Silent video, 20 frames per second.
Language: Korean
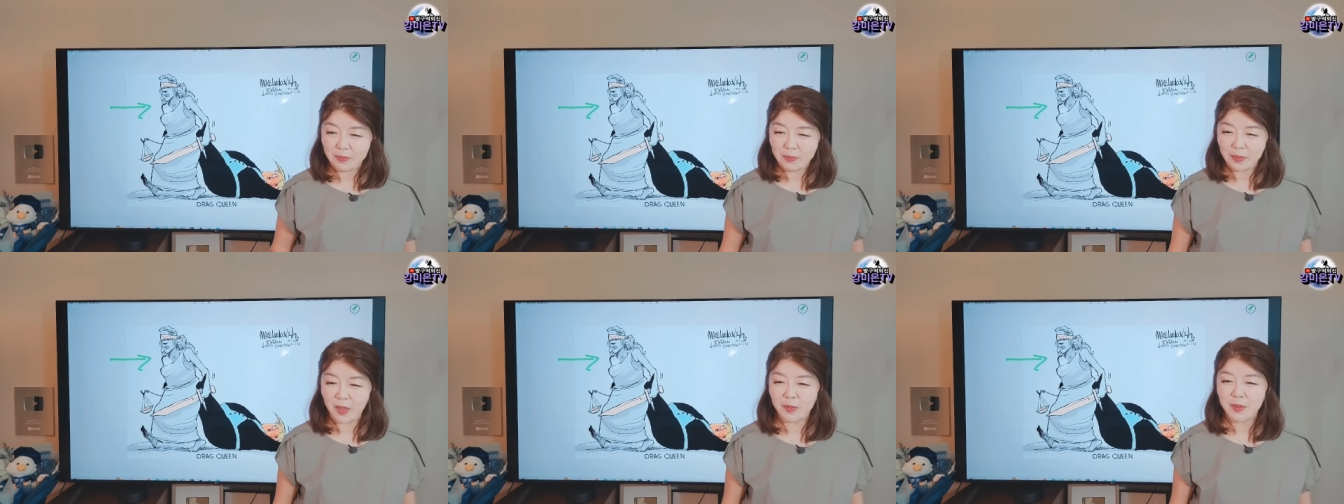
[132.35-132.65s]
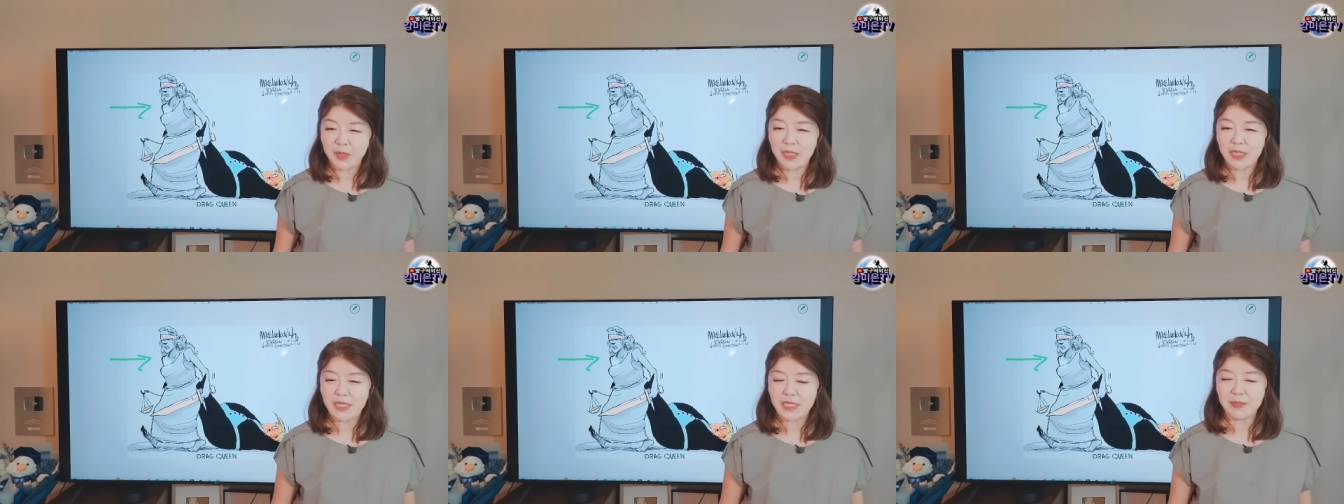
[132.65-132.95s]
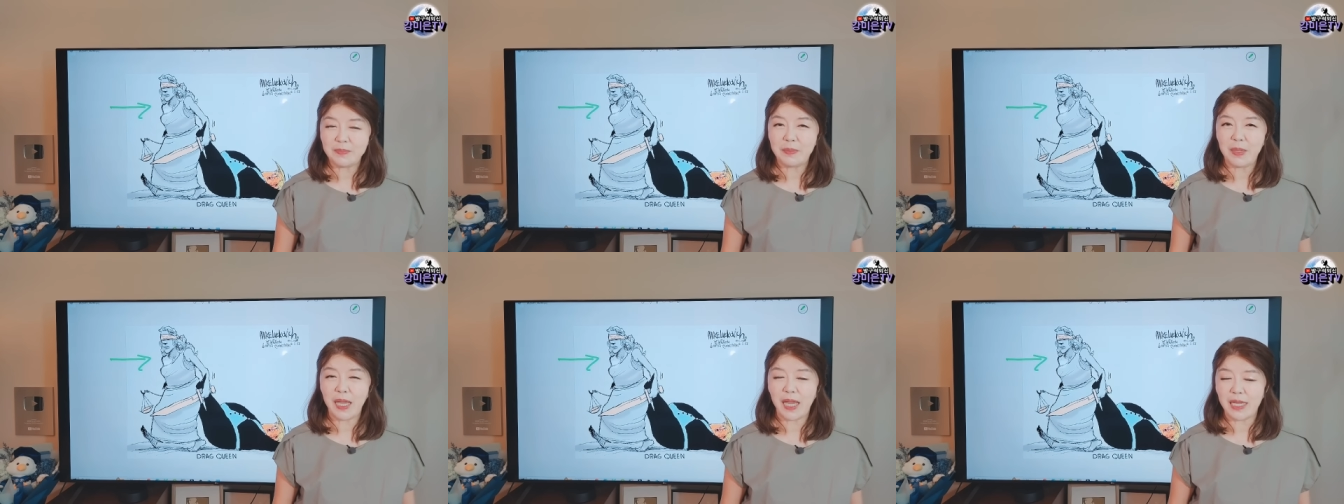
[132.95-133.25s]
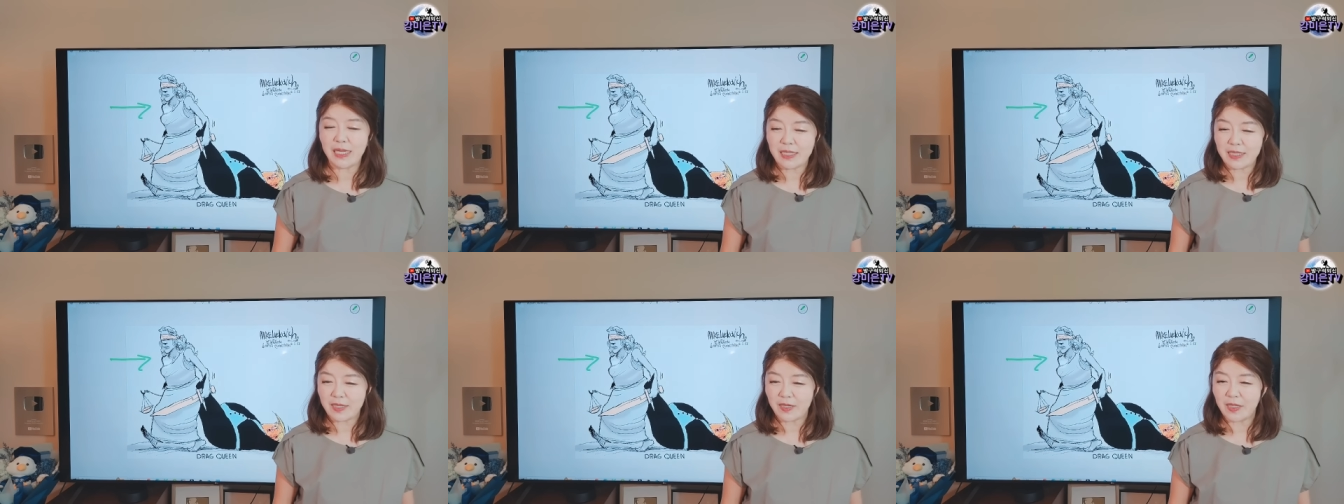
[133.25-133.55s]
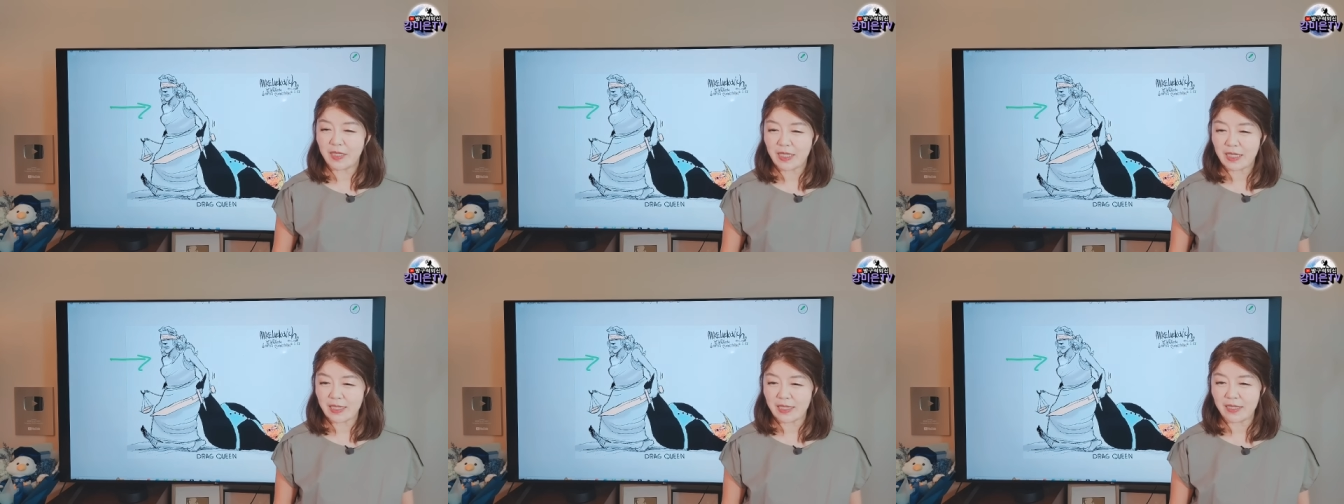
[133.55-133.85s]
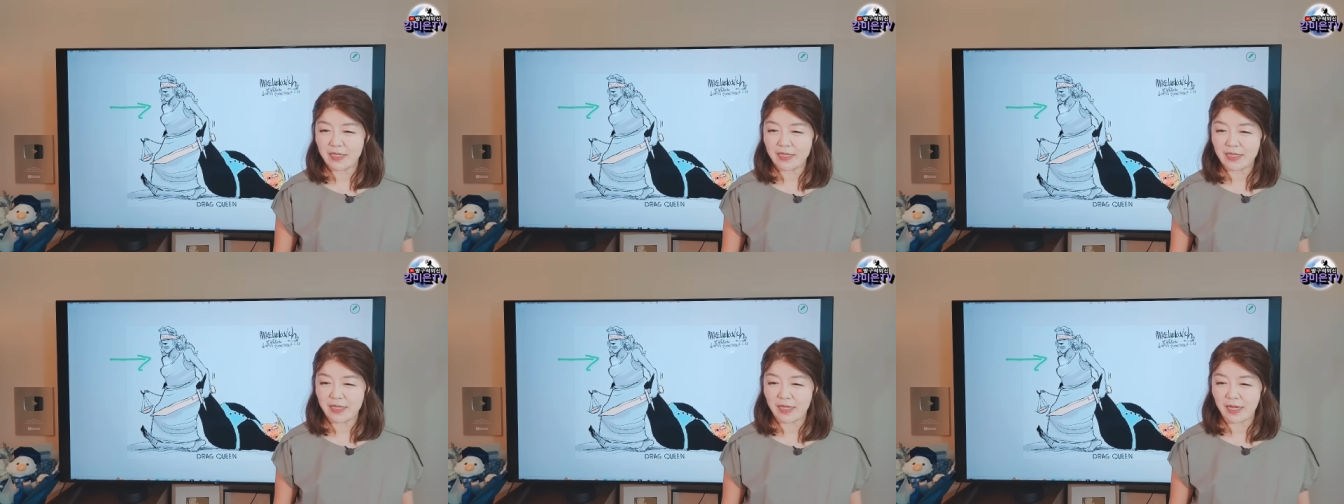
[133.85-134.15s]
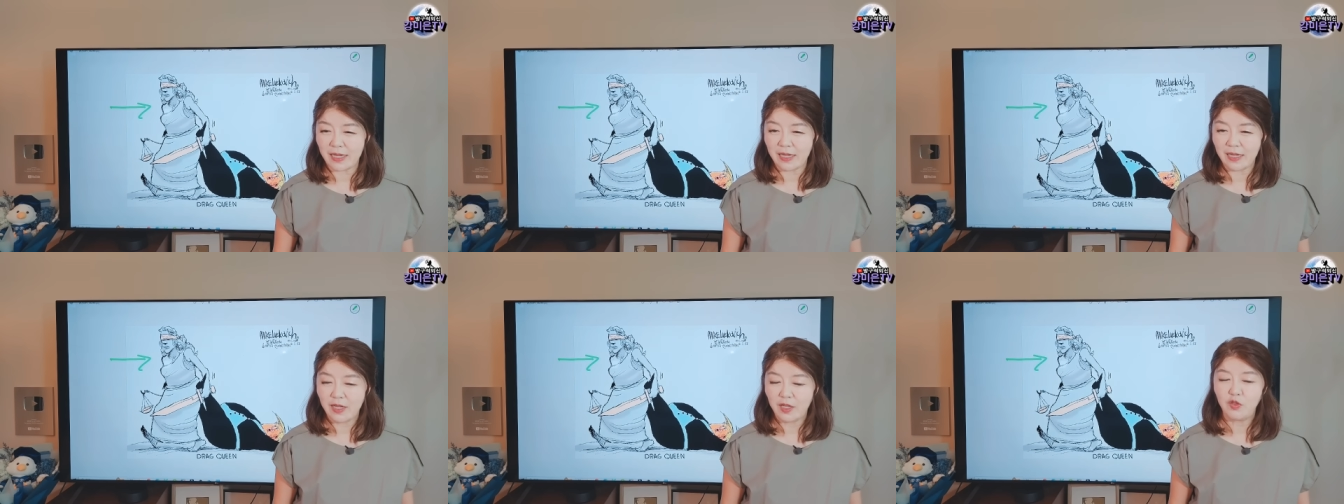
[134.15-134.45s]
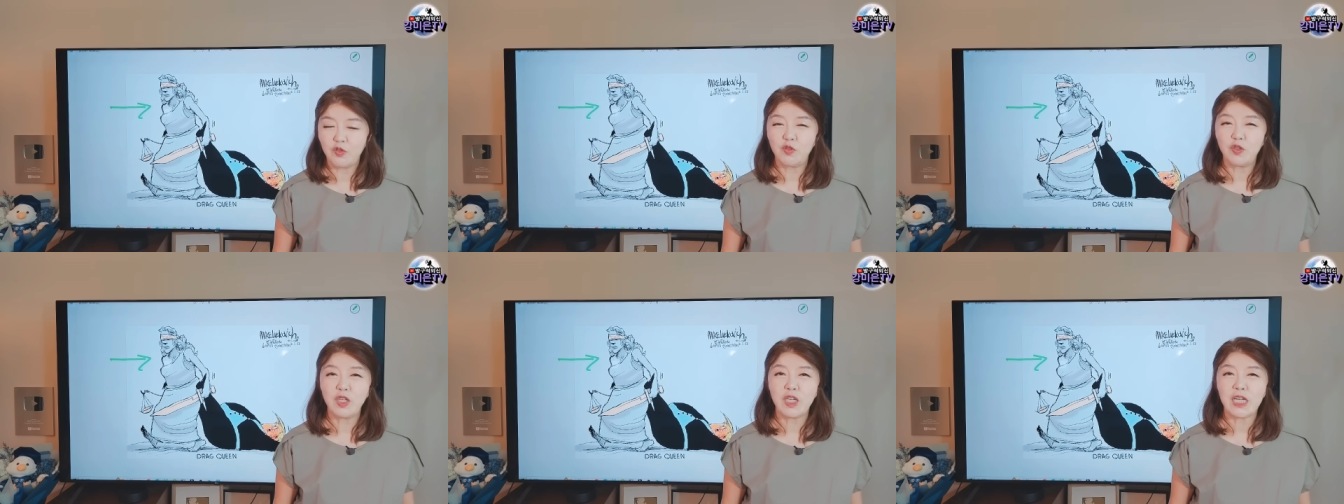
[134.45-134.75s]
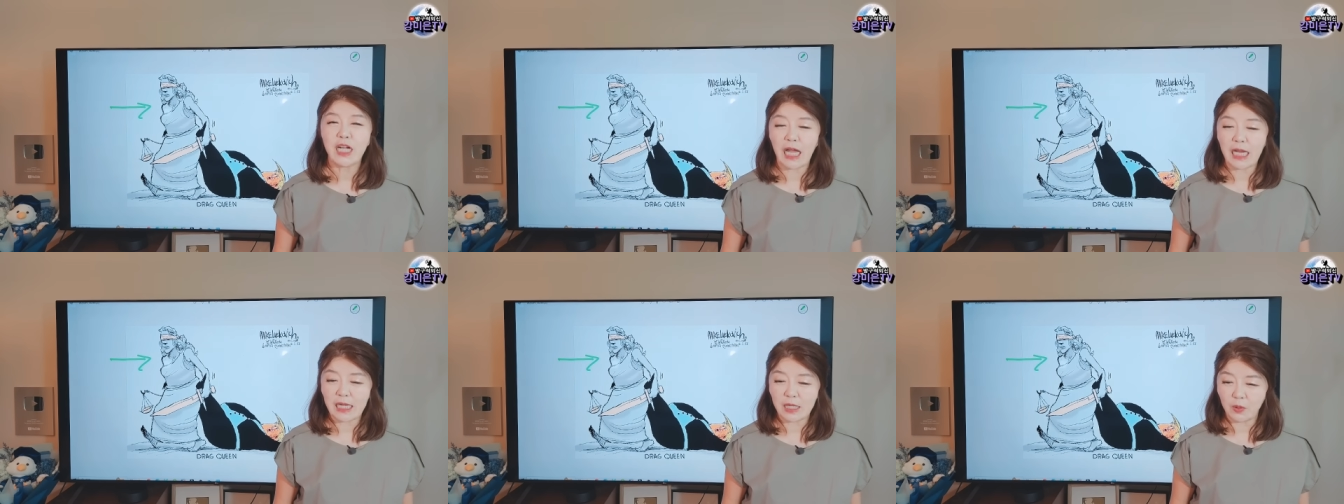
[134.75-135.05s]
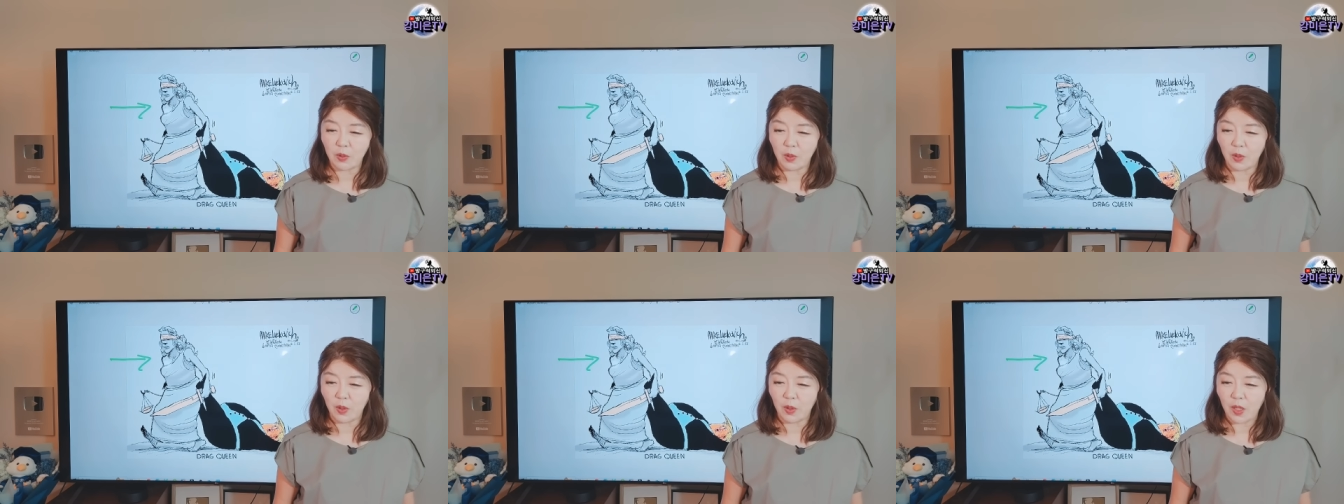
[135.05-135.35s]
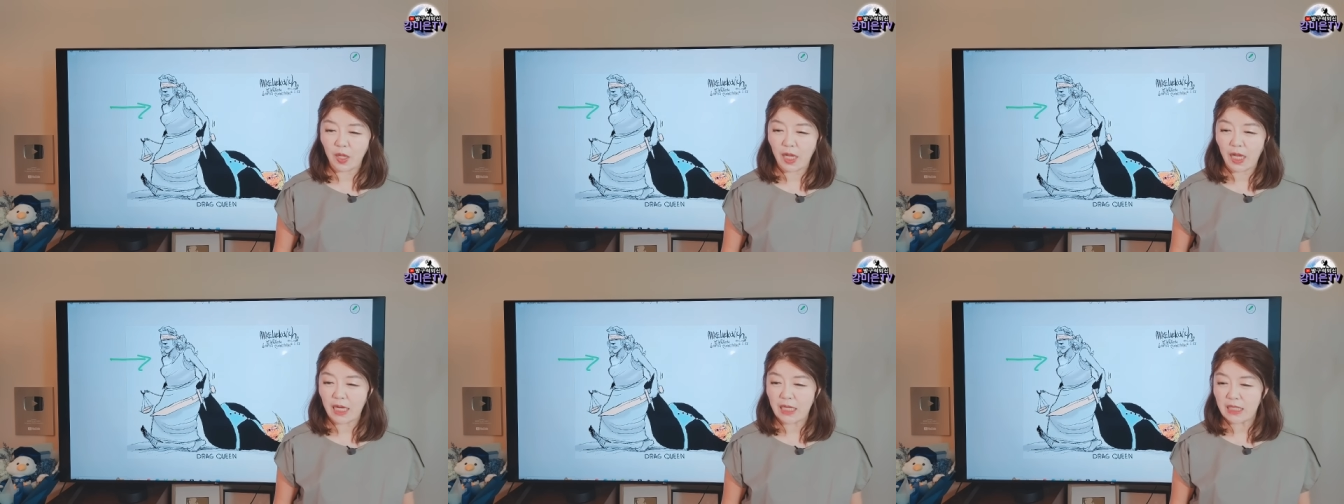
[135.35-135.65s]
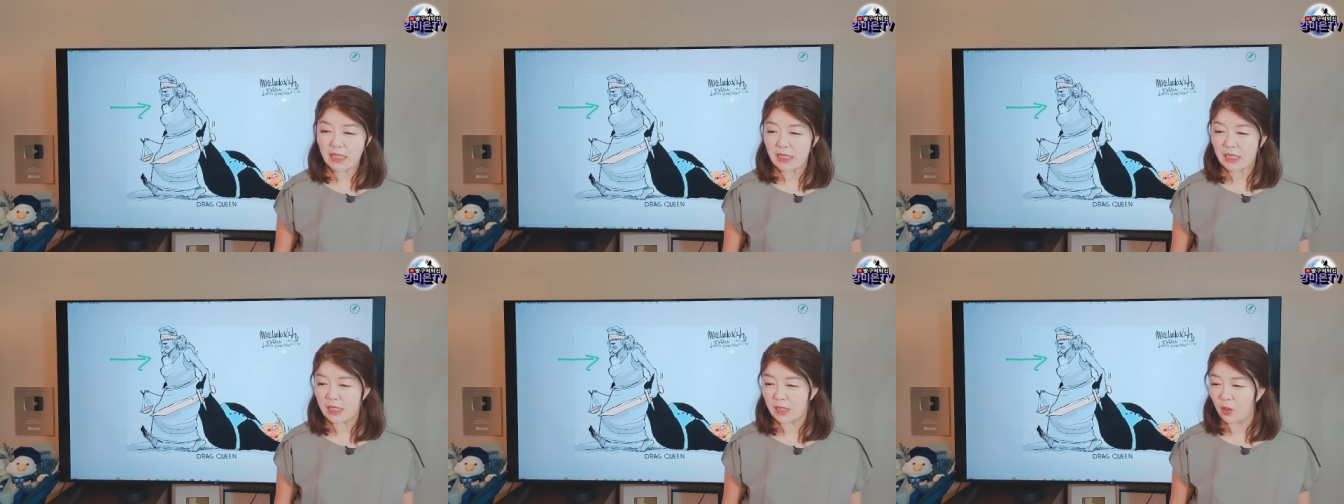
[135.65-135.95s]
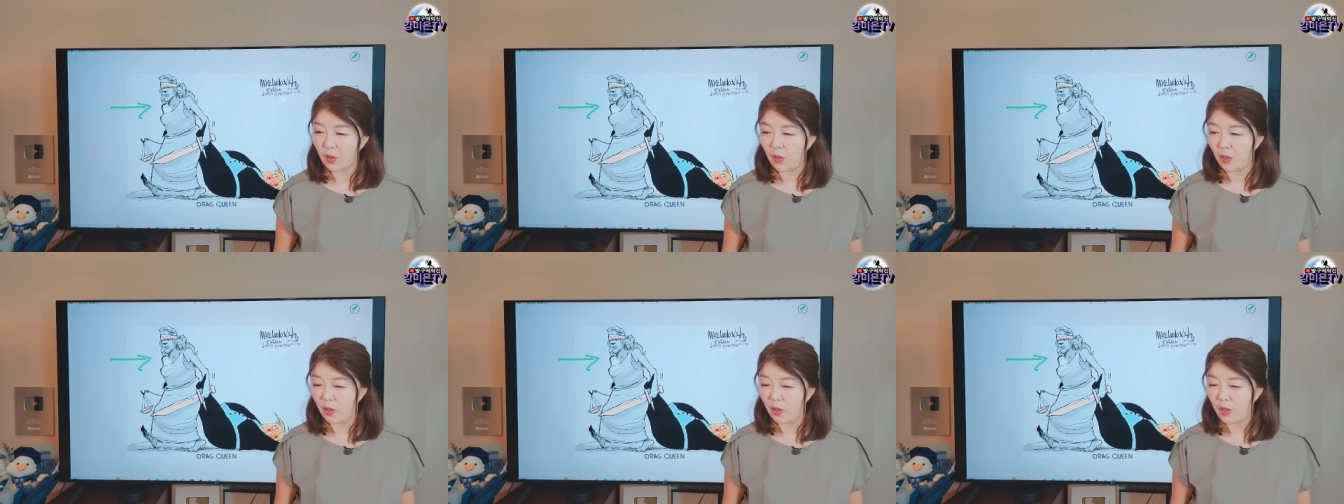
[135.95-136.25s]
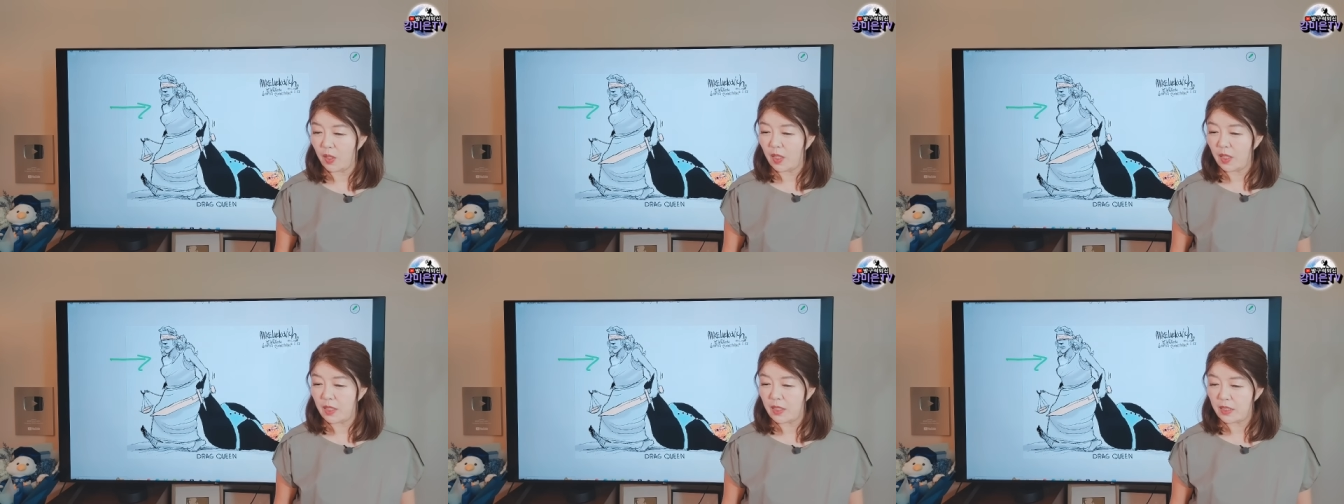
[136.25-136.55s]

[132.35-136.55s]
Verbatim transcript: 법을 집행하는 정의의 여신이 눈을 가리고 칼을 들고